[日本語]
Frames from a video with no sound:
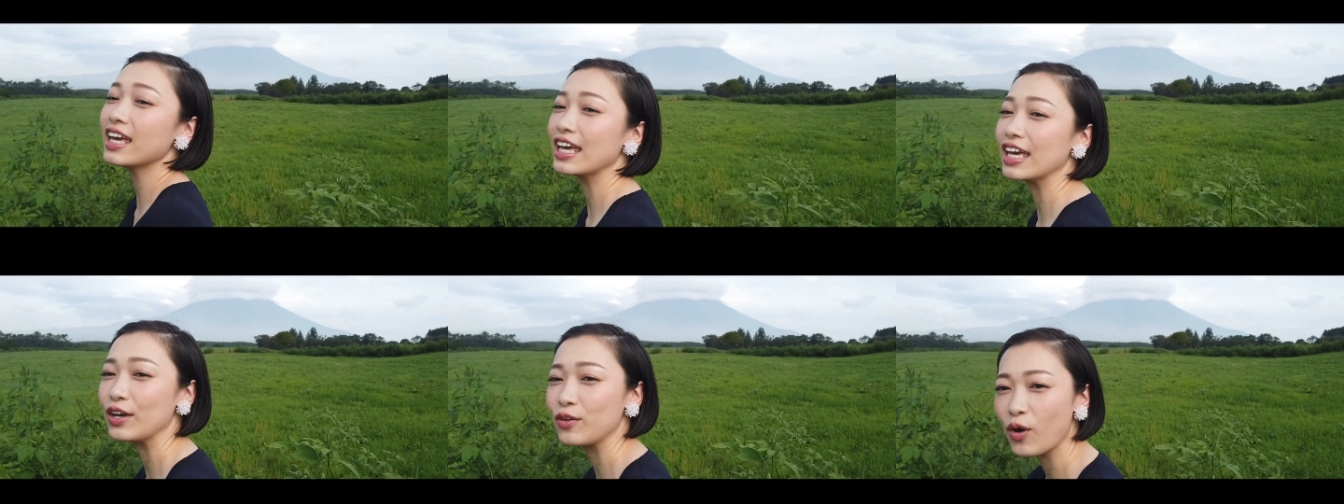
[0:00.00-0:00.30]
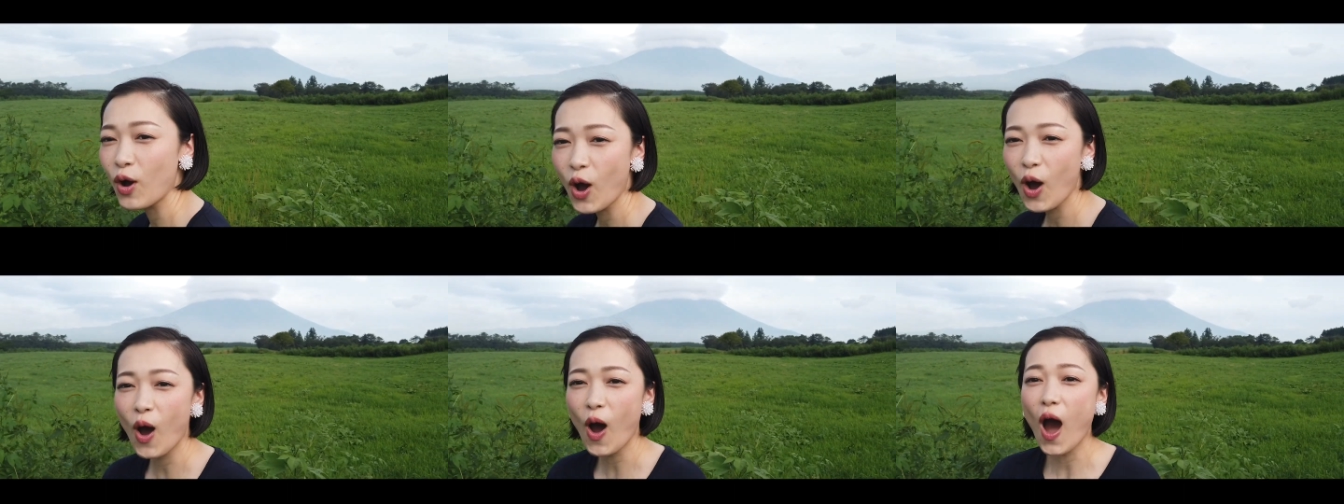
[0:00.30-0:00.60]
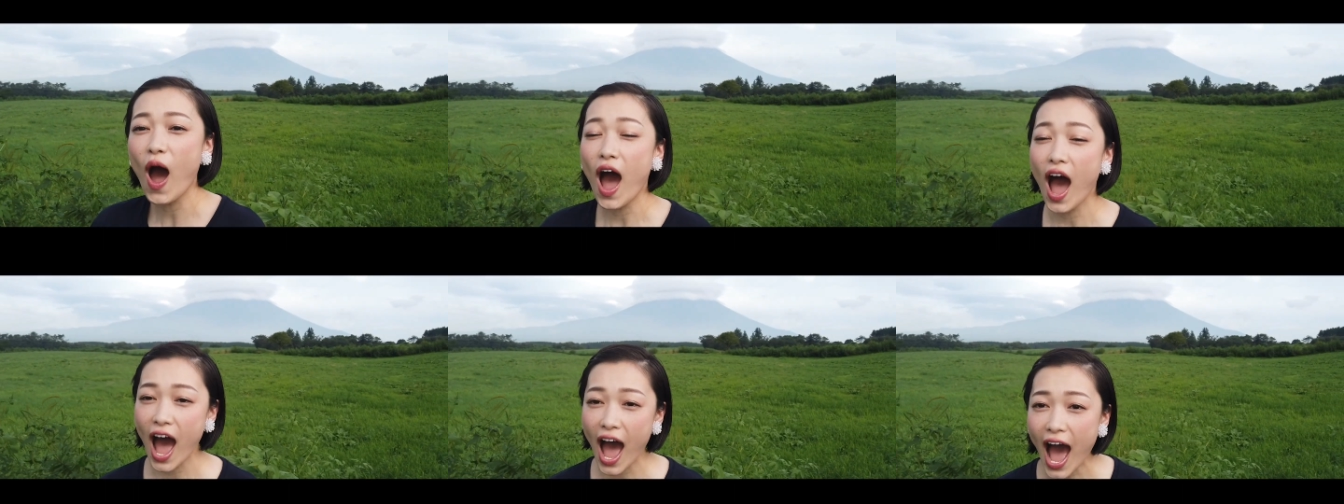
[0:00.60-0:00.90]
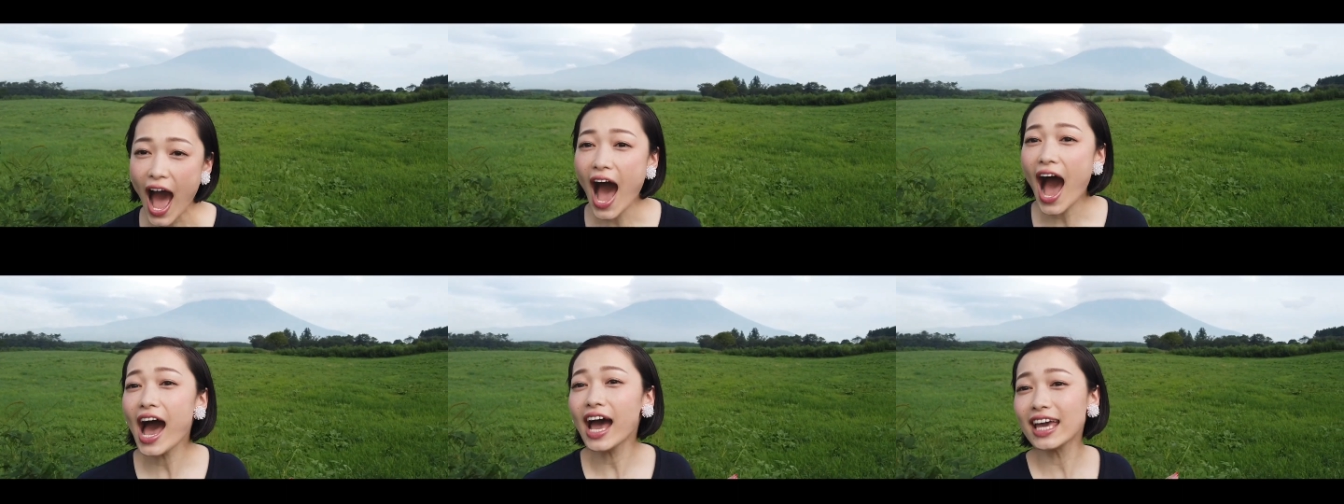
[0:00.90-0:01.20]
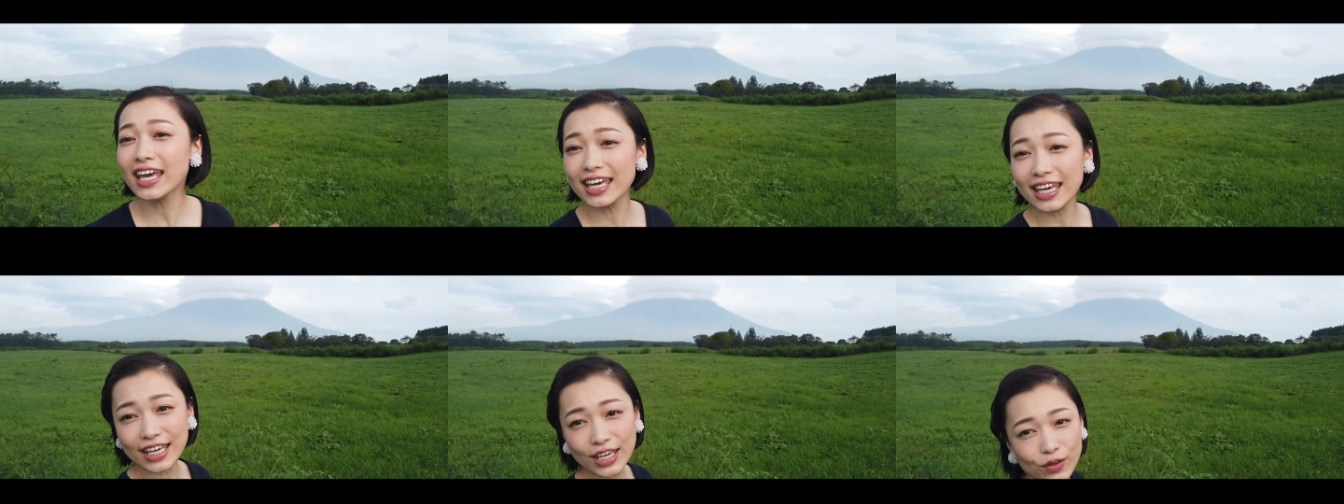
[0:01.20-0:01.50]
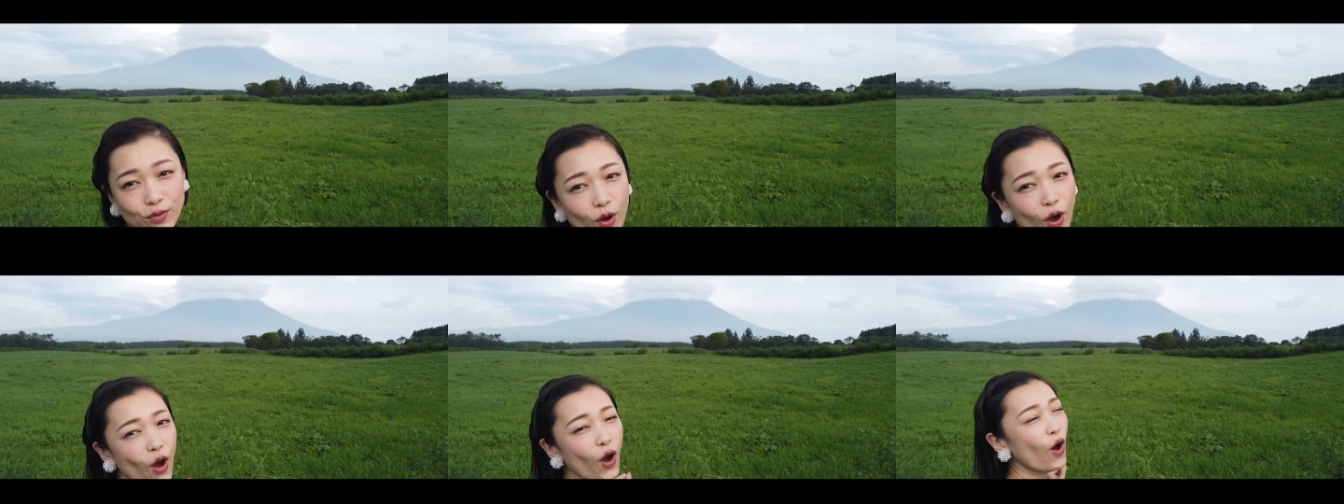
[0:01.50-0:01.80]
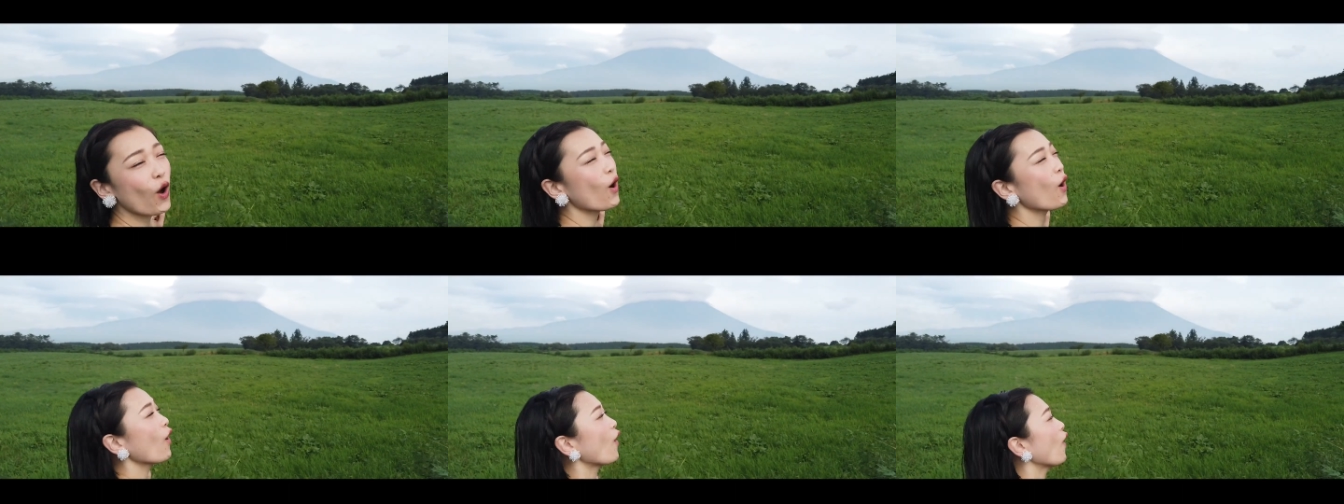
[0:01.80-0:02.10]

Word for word: 愛を愛を